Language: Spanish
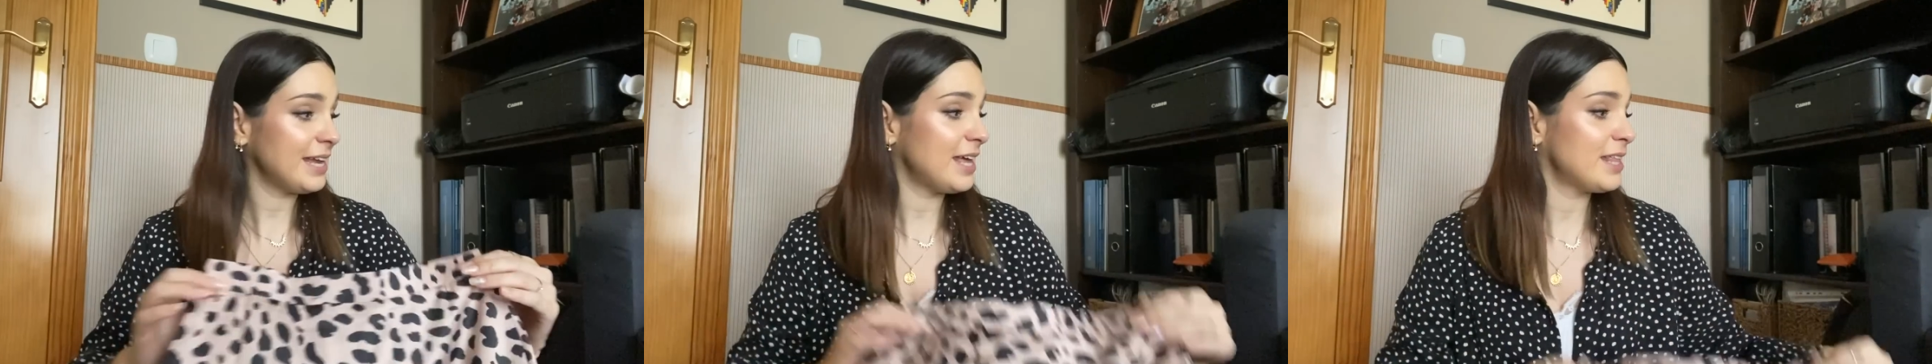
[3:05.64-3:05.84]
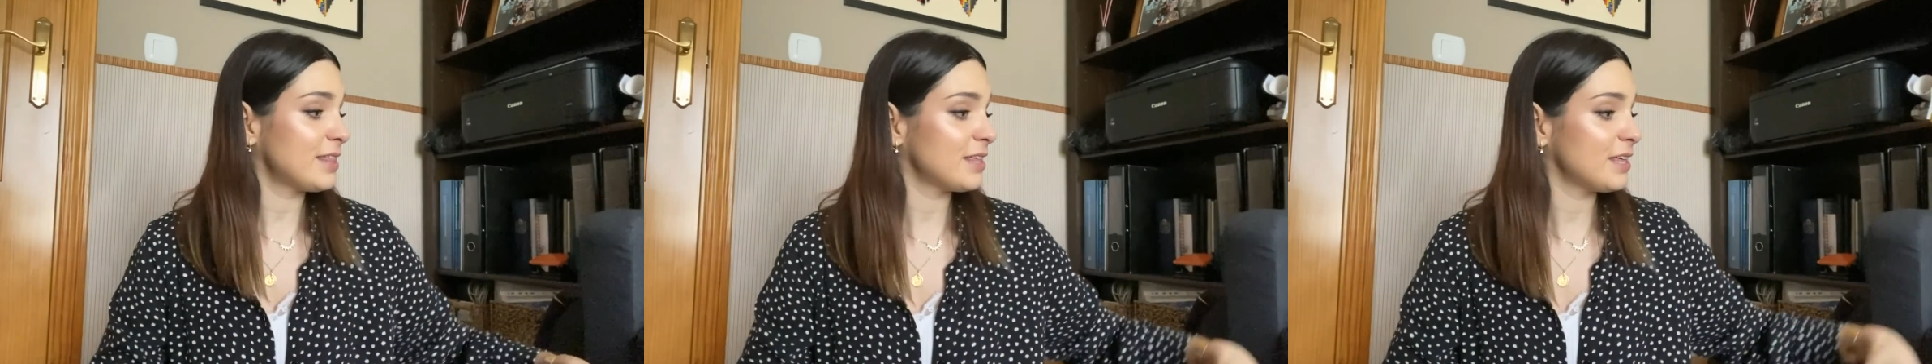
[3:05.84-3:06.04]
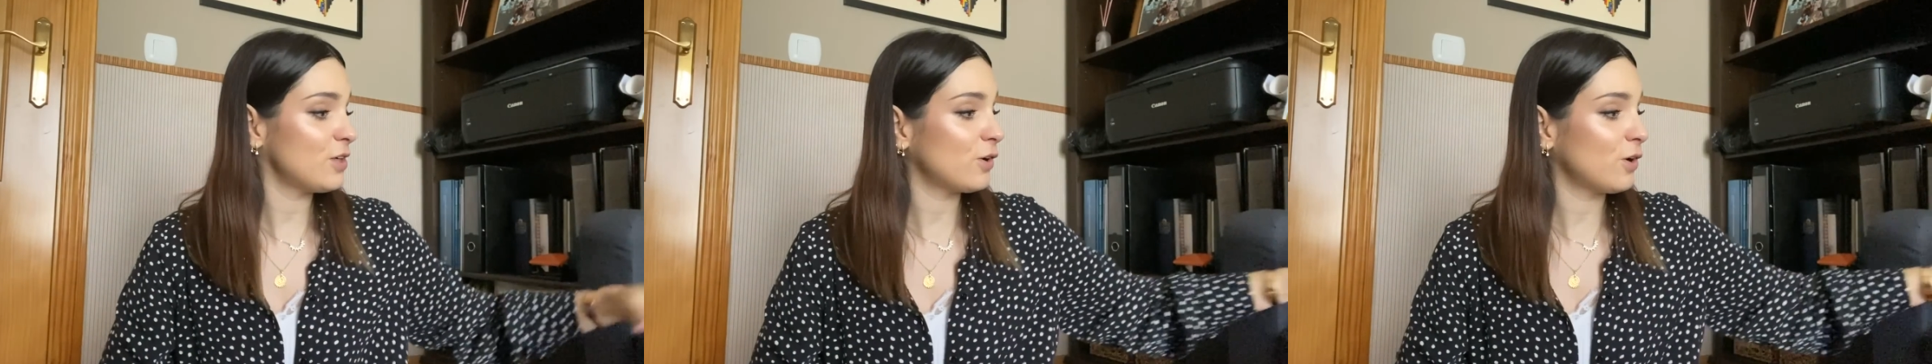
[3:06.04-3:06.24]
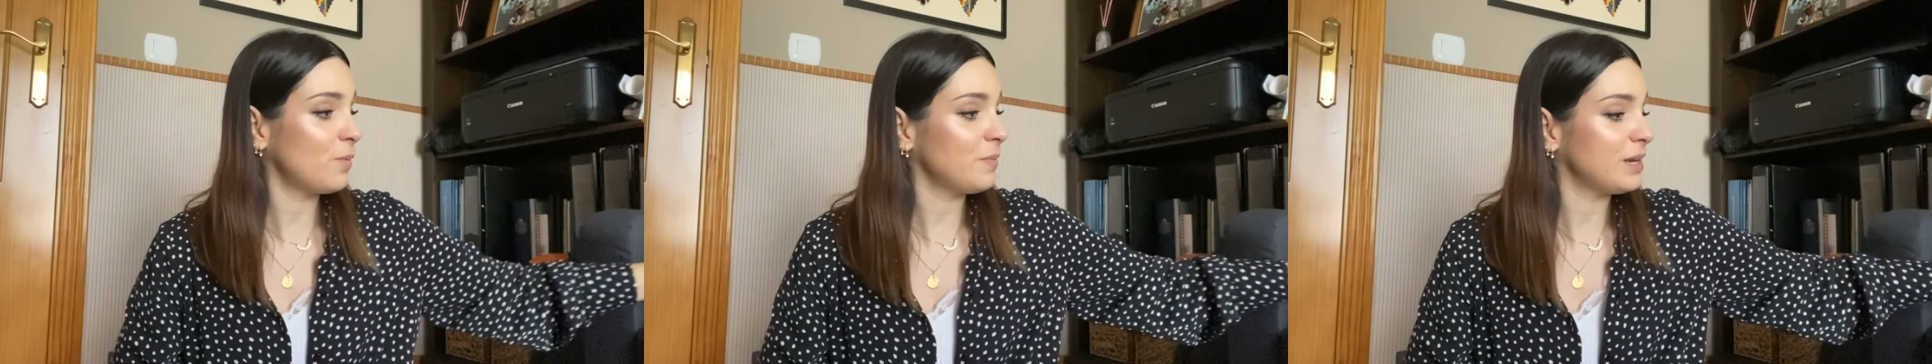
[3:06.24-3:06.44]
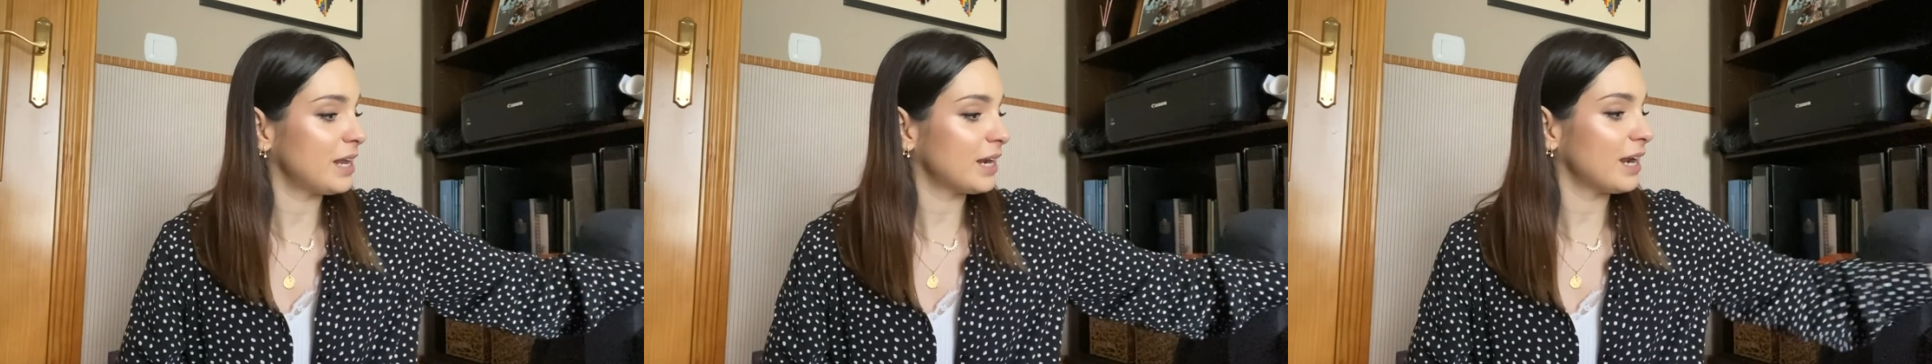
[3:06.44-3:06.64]
Y he decidido
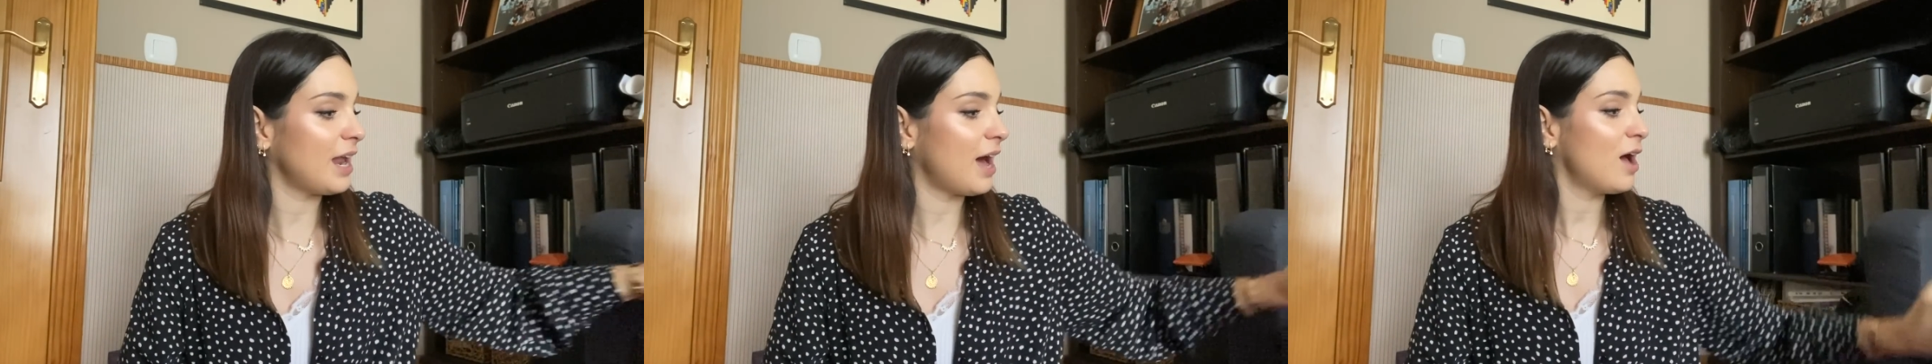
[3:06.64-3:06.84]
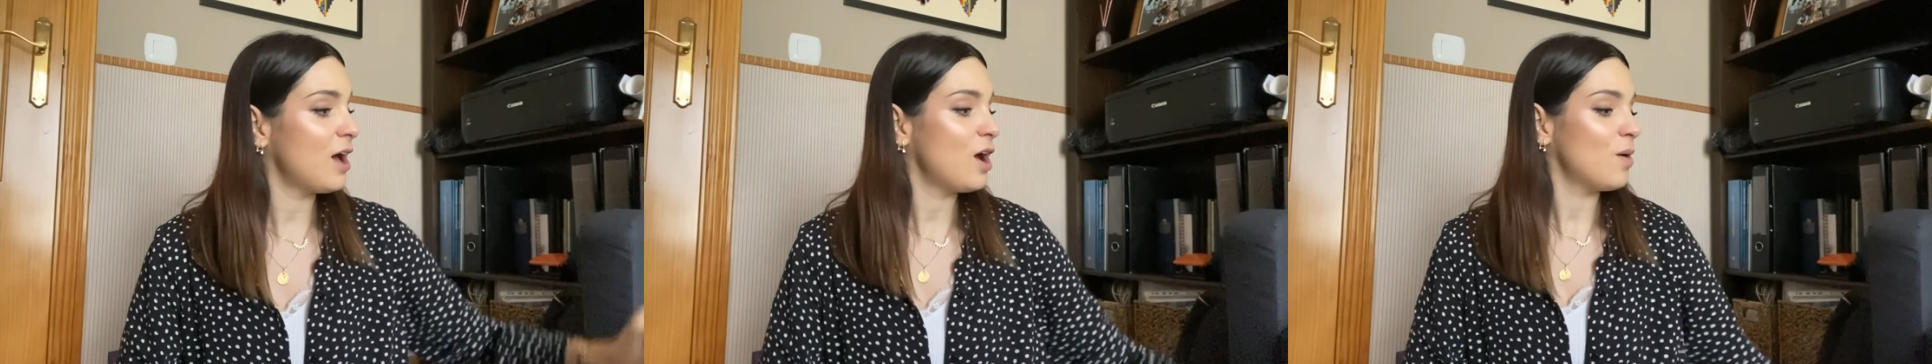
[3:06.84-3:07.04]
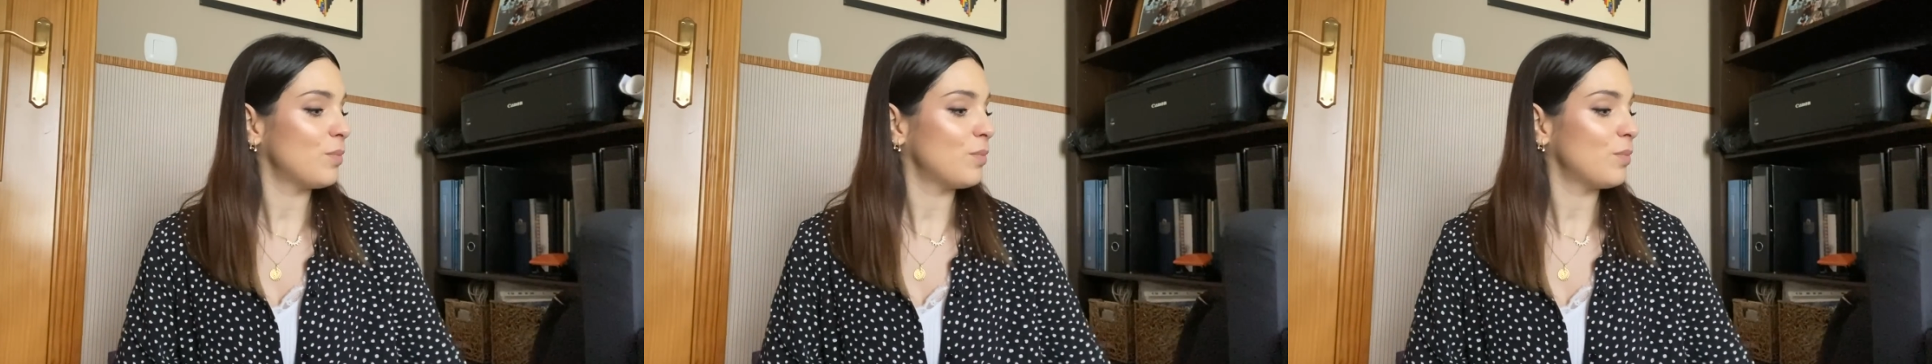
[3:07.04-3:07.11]
combinarla